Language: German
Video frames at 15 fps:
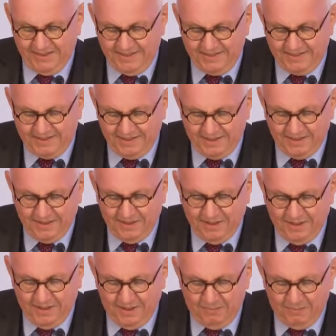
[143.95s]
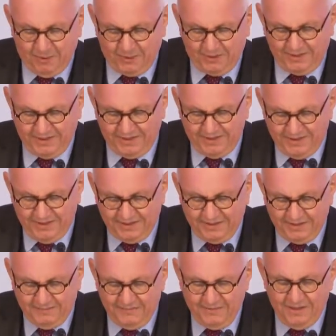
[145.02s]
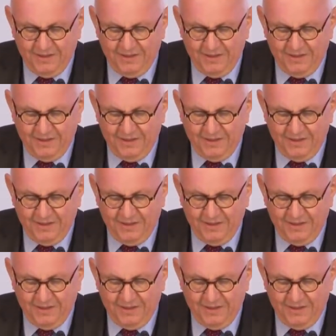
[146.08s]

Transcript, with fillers: Nestler porträtiert.